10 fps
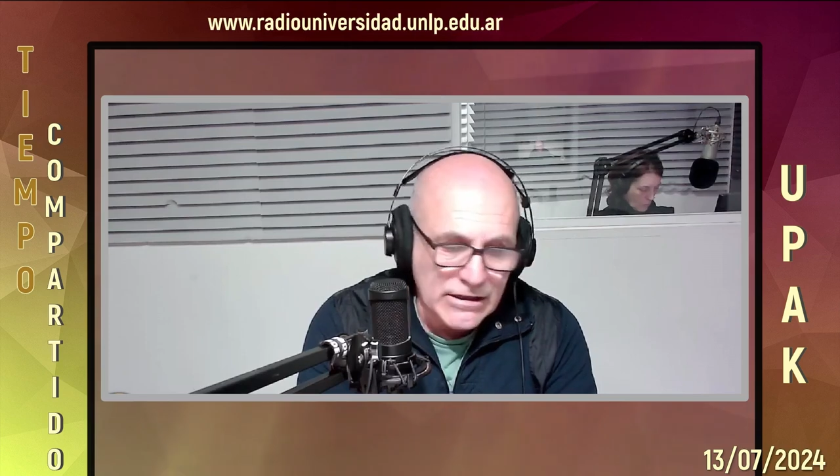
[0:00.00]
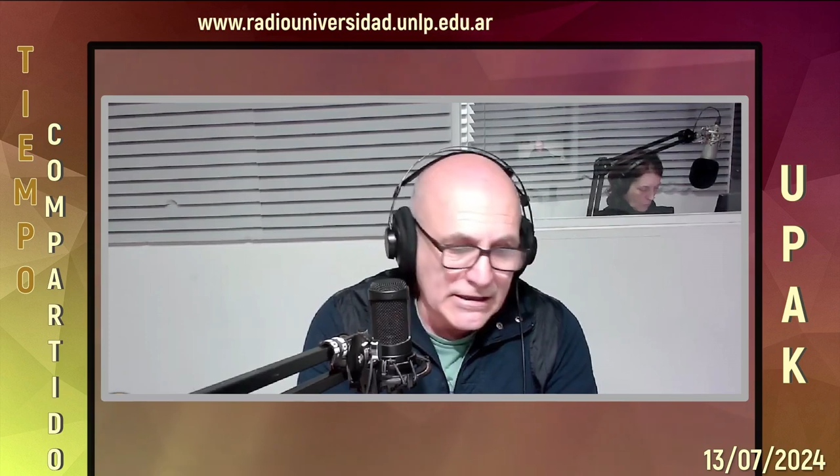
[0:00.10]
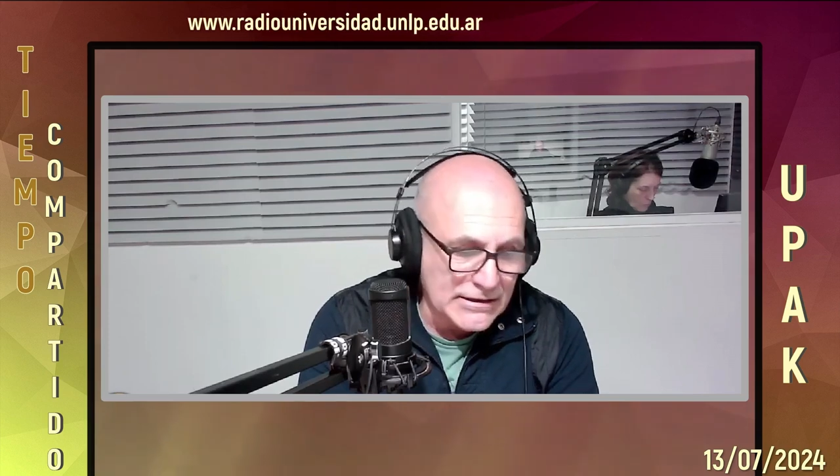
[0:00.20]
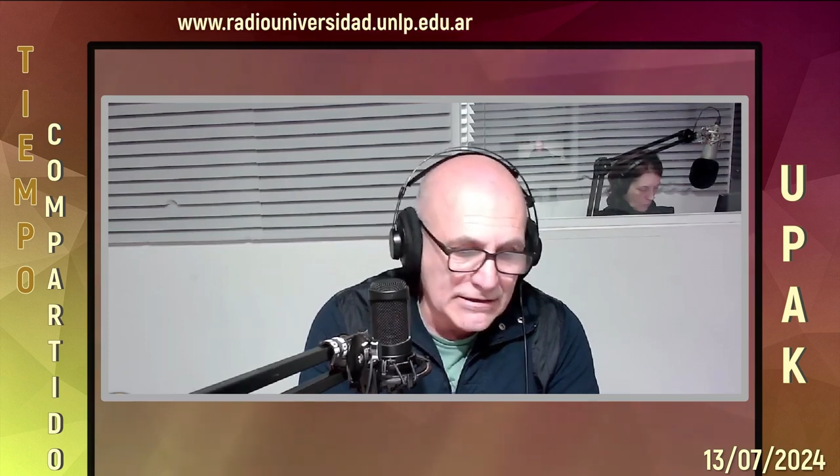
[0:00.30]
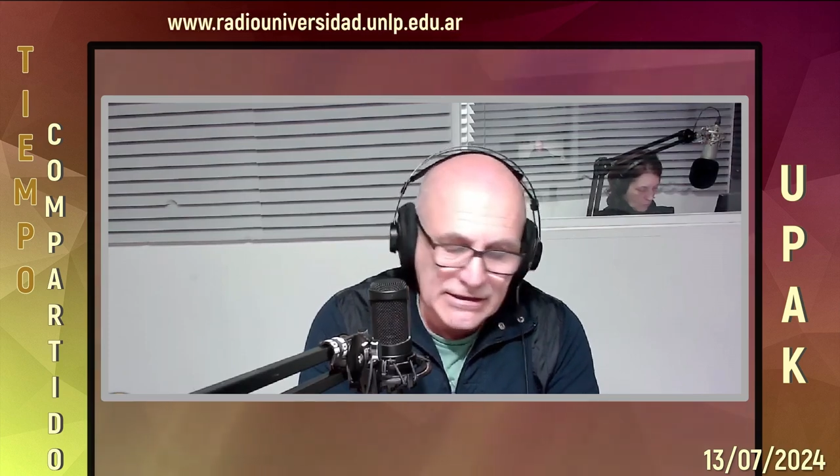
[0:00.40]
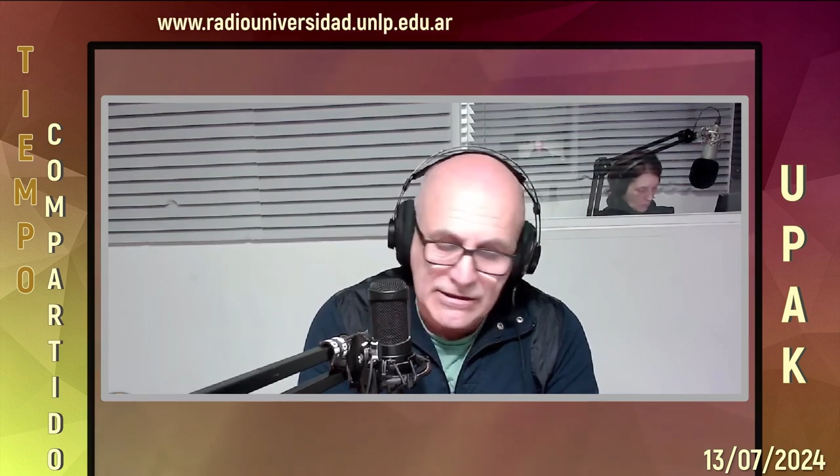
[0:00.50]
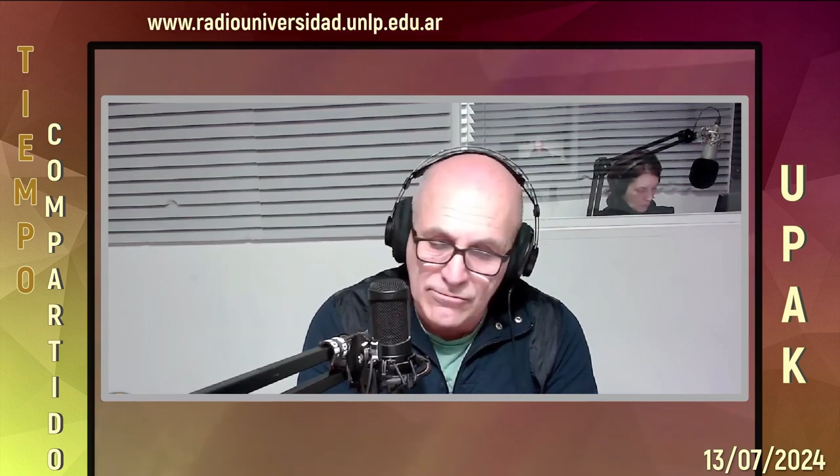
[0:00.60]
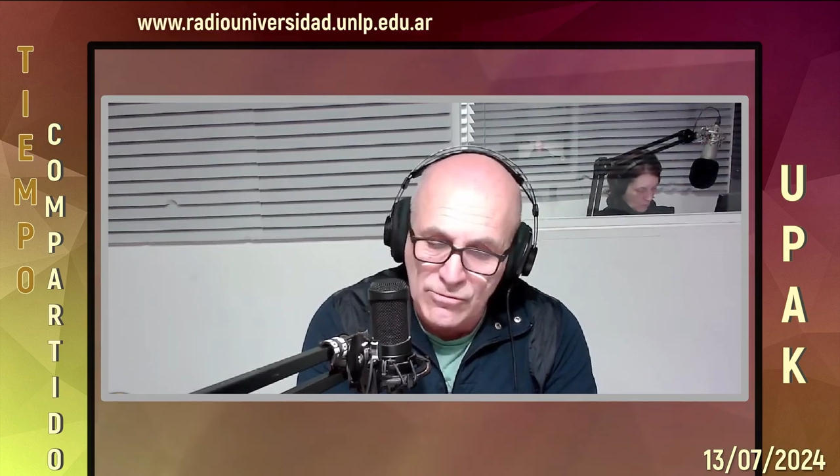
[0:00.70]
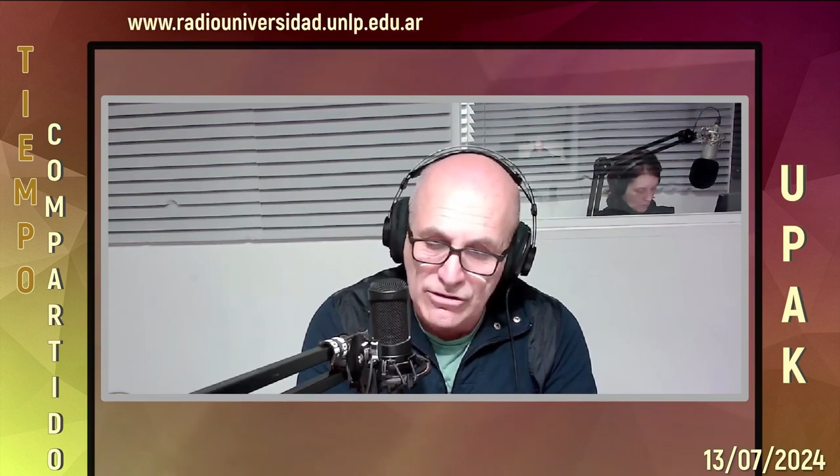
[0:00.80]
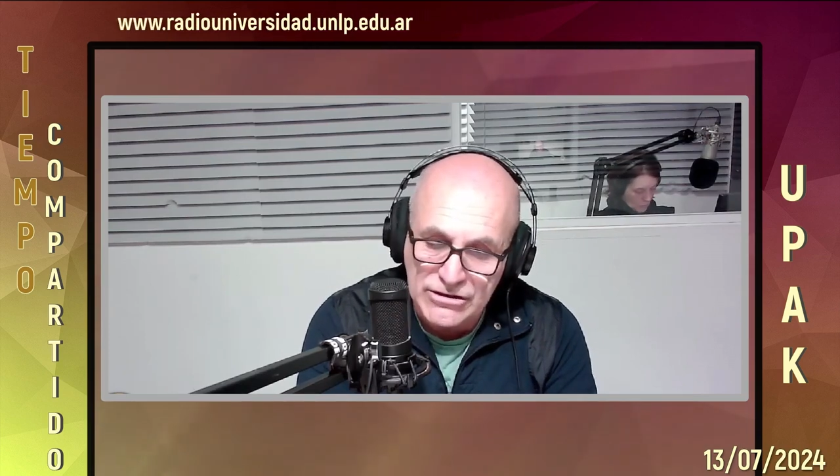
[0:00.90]
Argentina
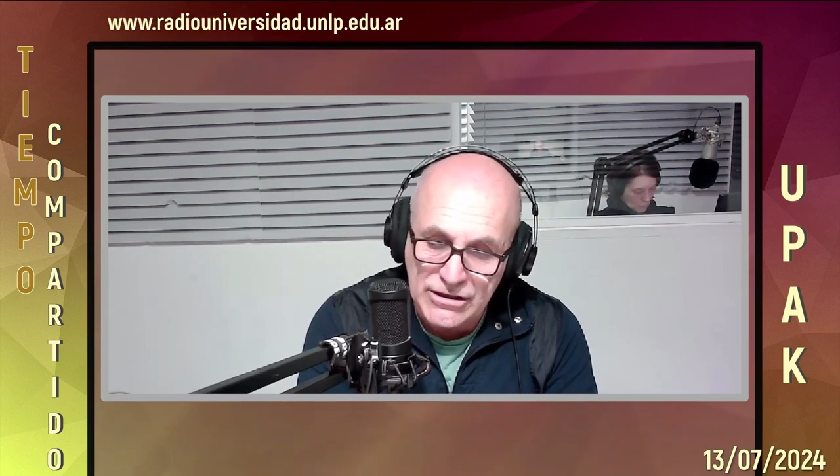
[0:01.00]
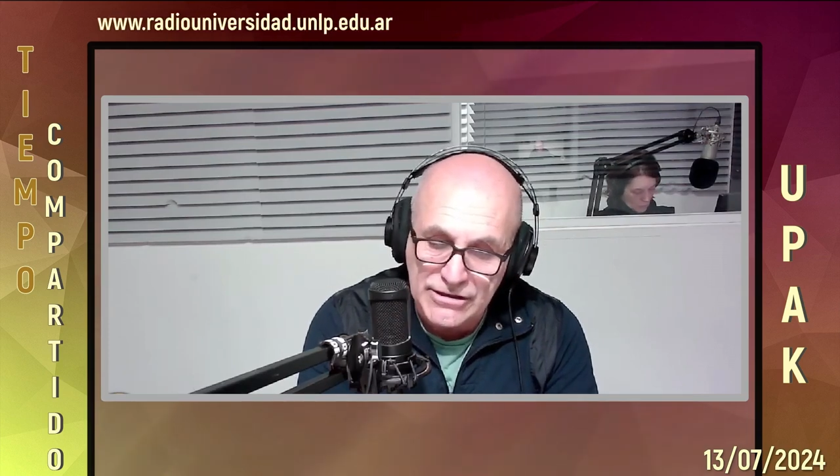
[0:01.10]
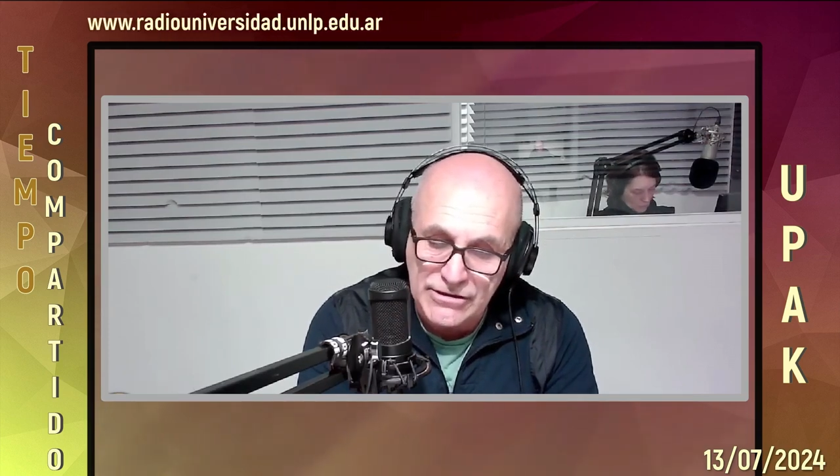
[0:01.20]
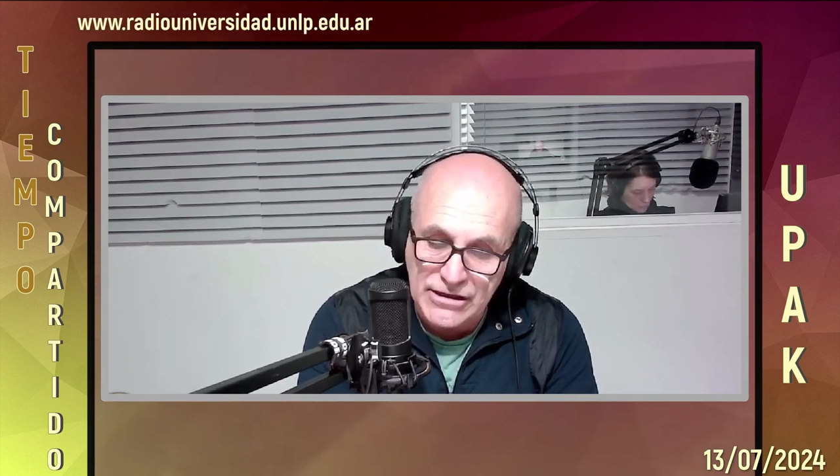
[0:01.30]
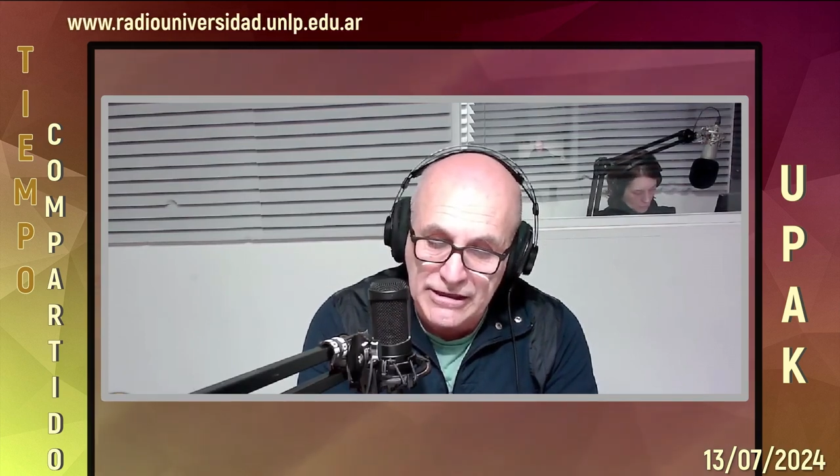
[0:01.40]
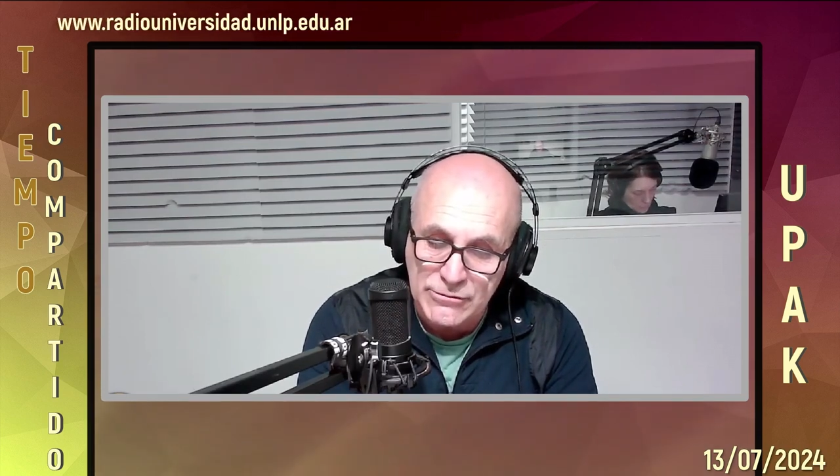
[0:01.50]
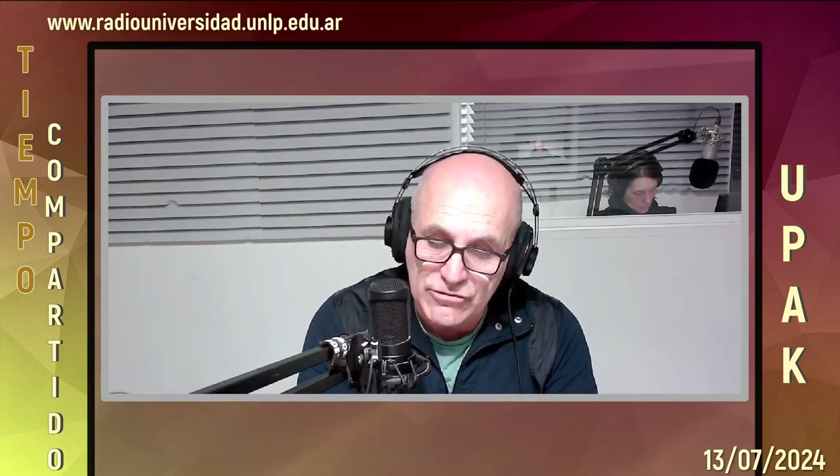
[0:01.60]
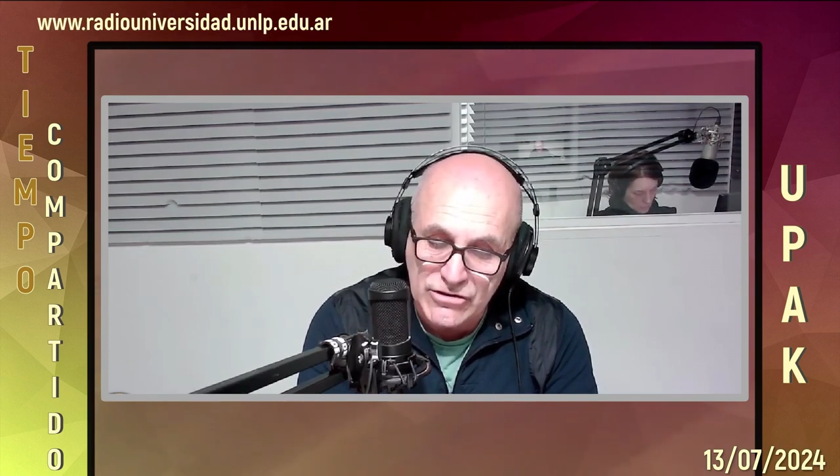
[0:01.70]
como los anteriores libros,